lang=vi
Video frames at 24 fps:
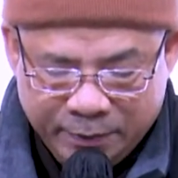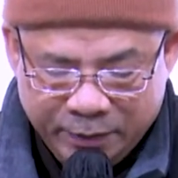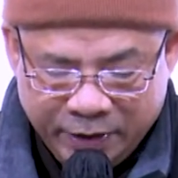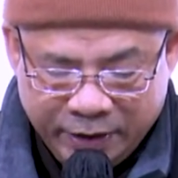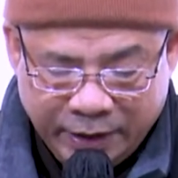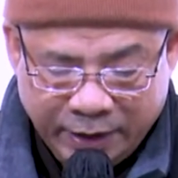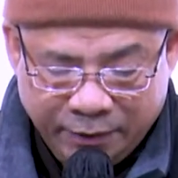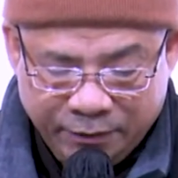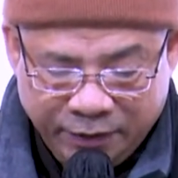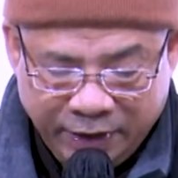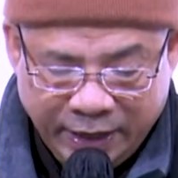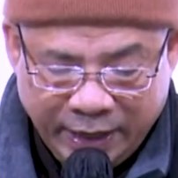
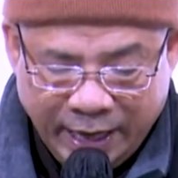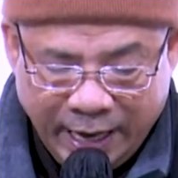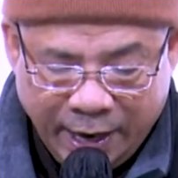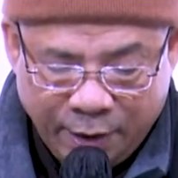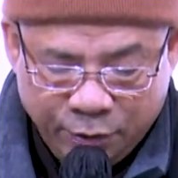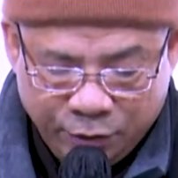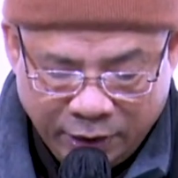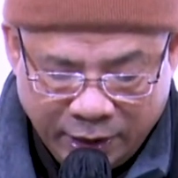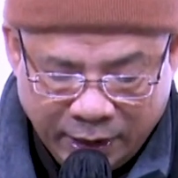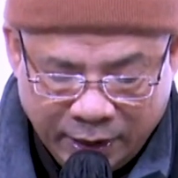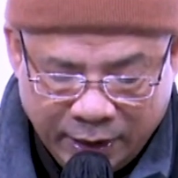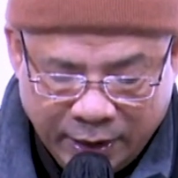cái vị lão
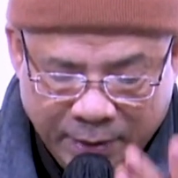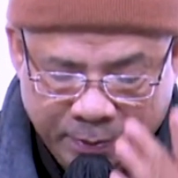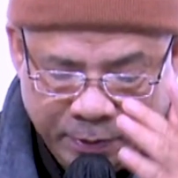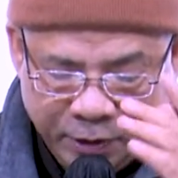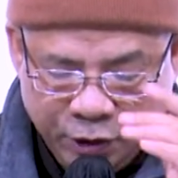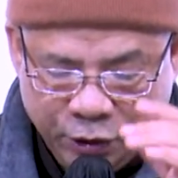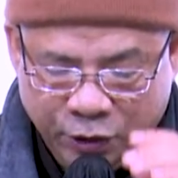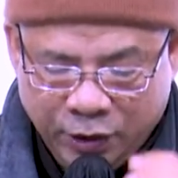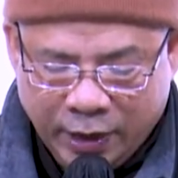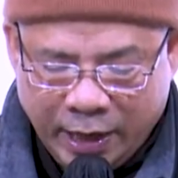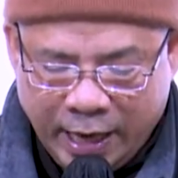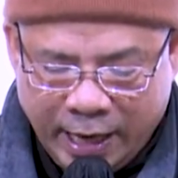nhân này mới
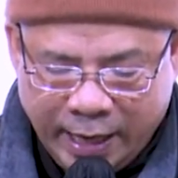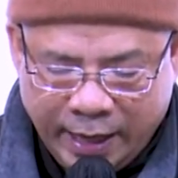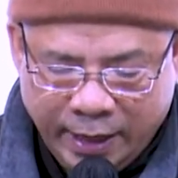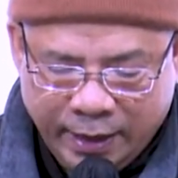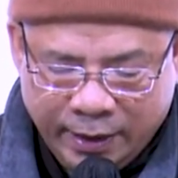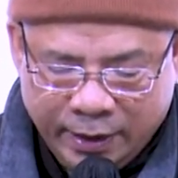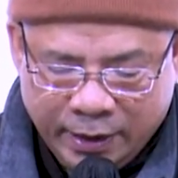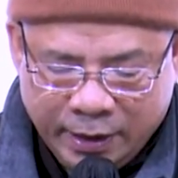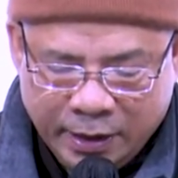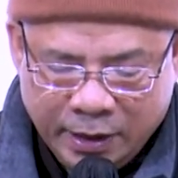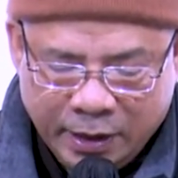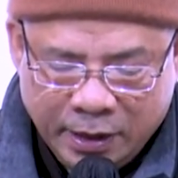truyền lại đó.
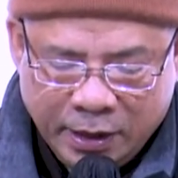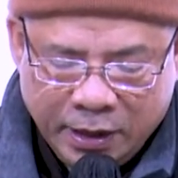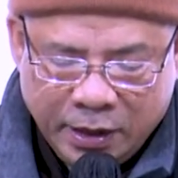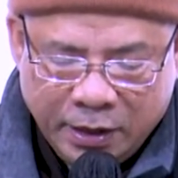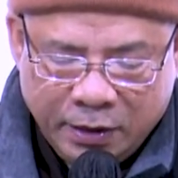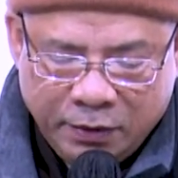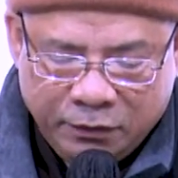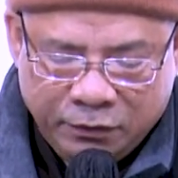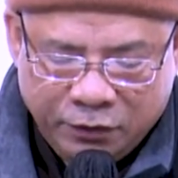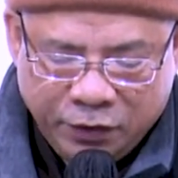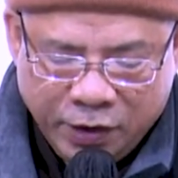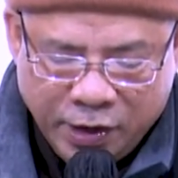
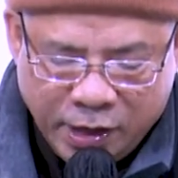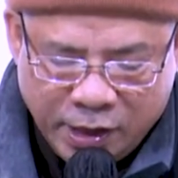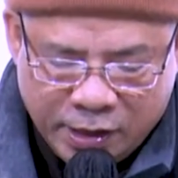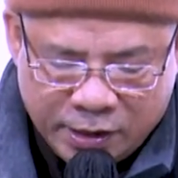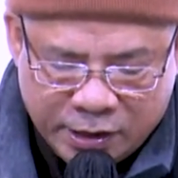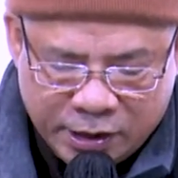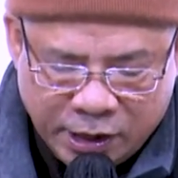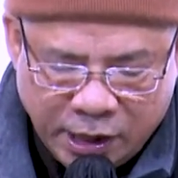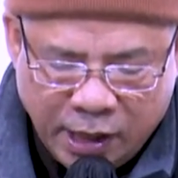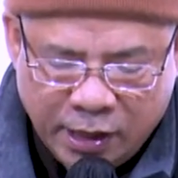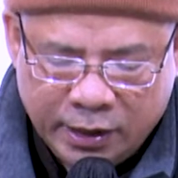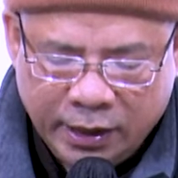
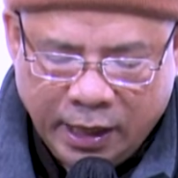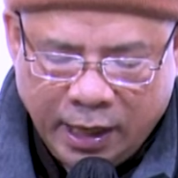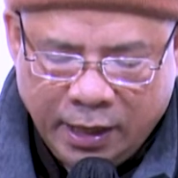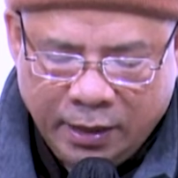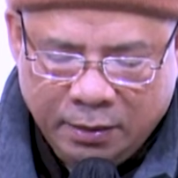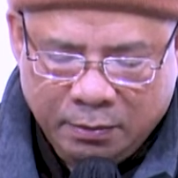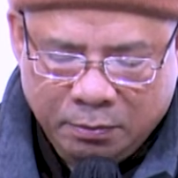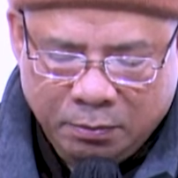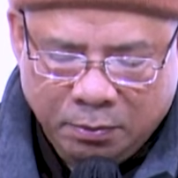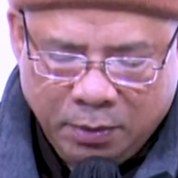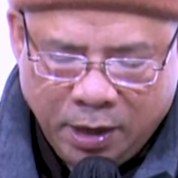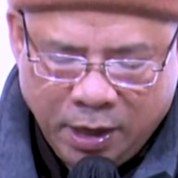Vương Sơn
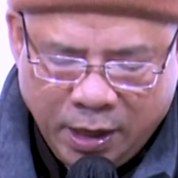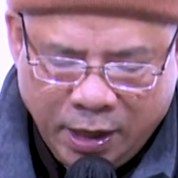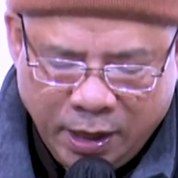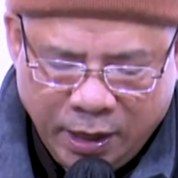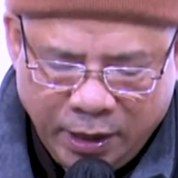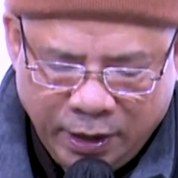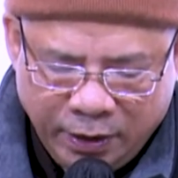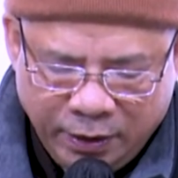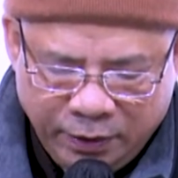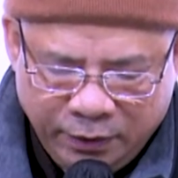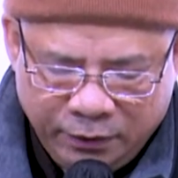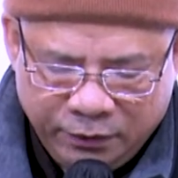Nhân
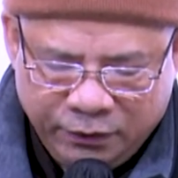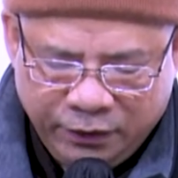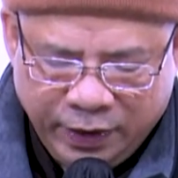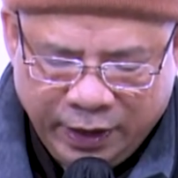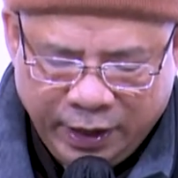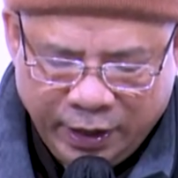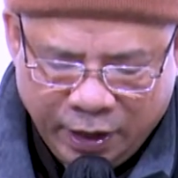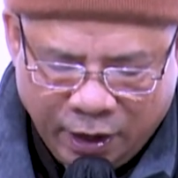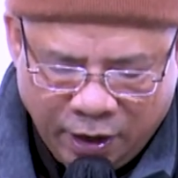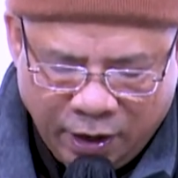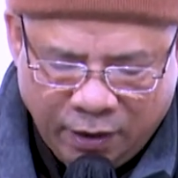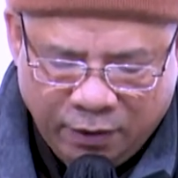mời
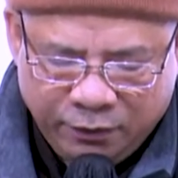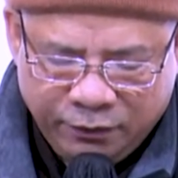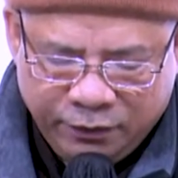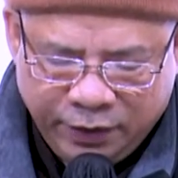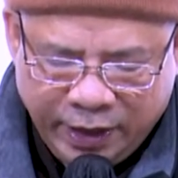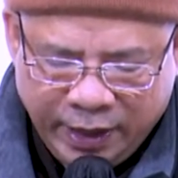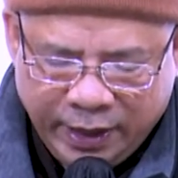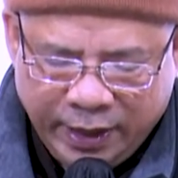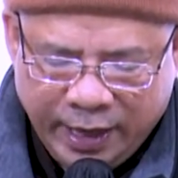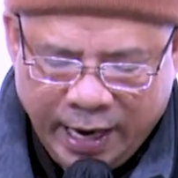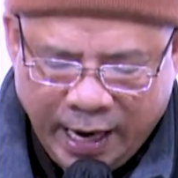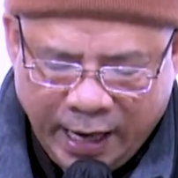vị đó
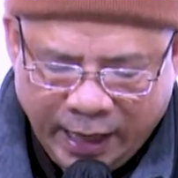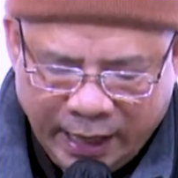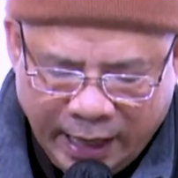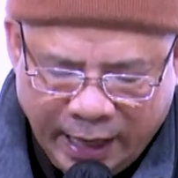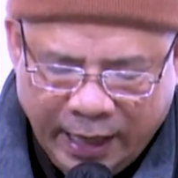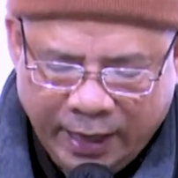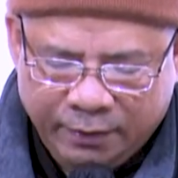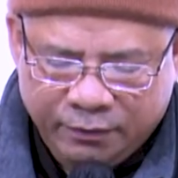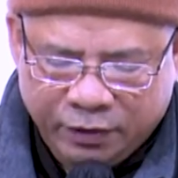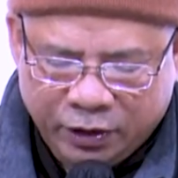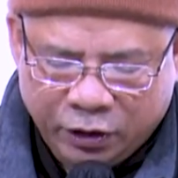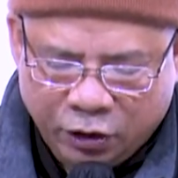về đảnh
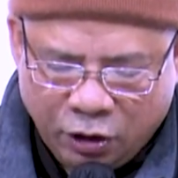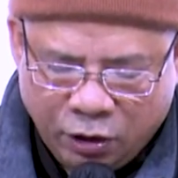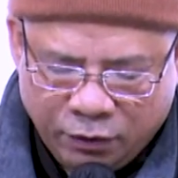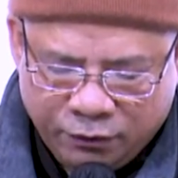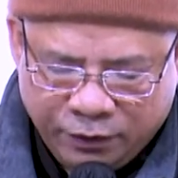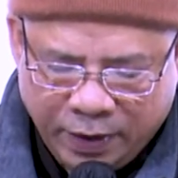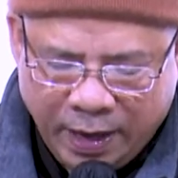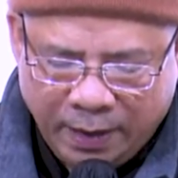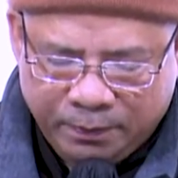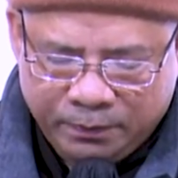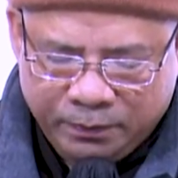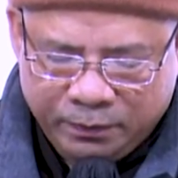lễ và thọ
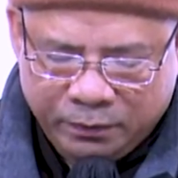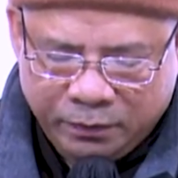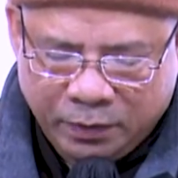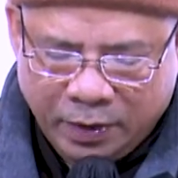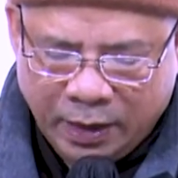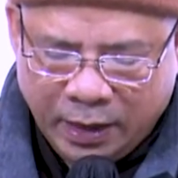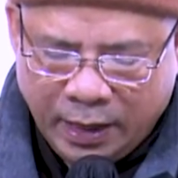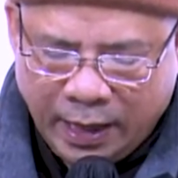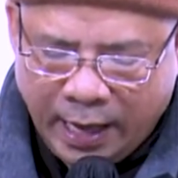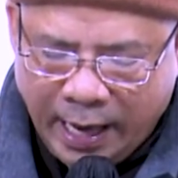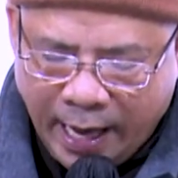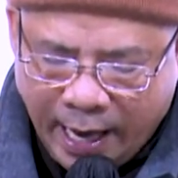pháp.
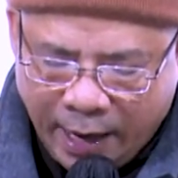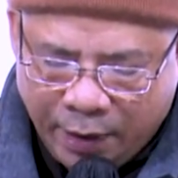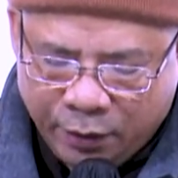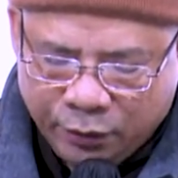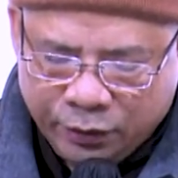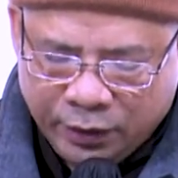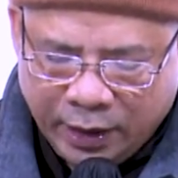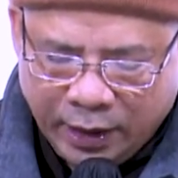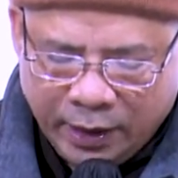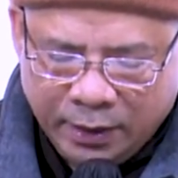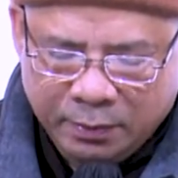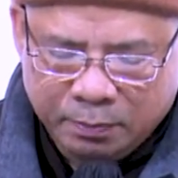
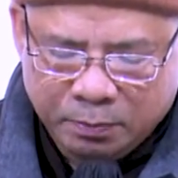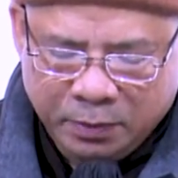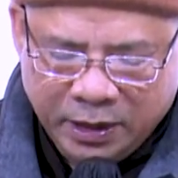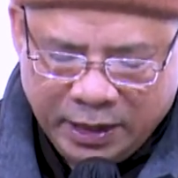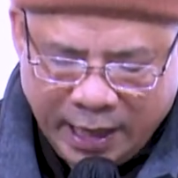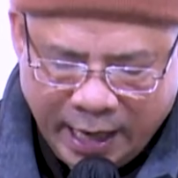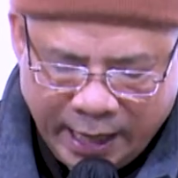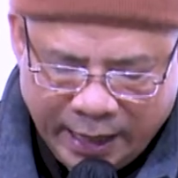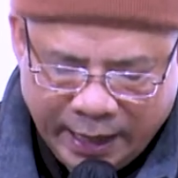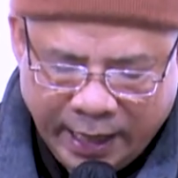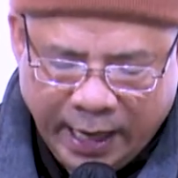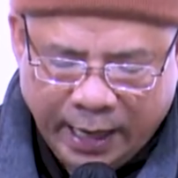Lão nhân mới
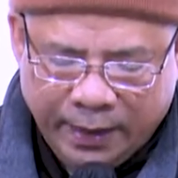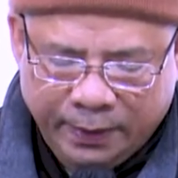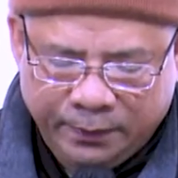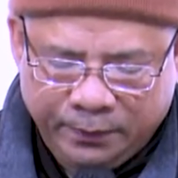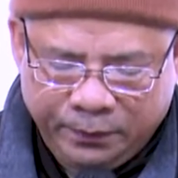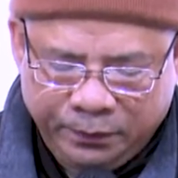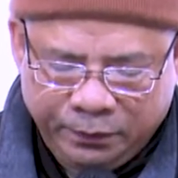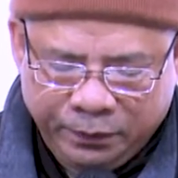dạy rằng: